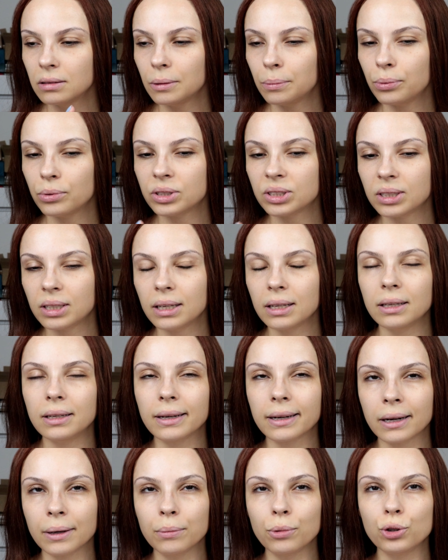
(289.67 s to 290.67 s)
depois que
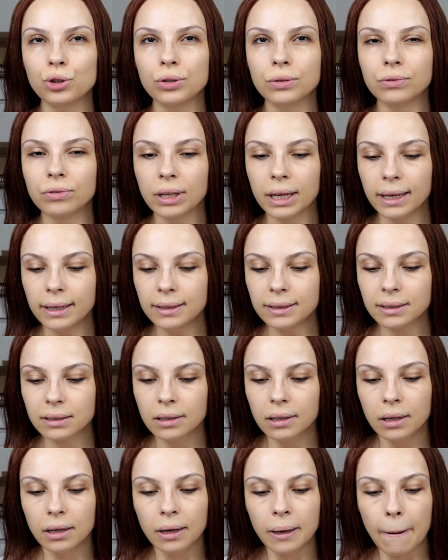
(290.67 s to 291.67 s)
ele acabou de vez,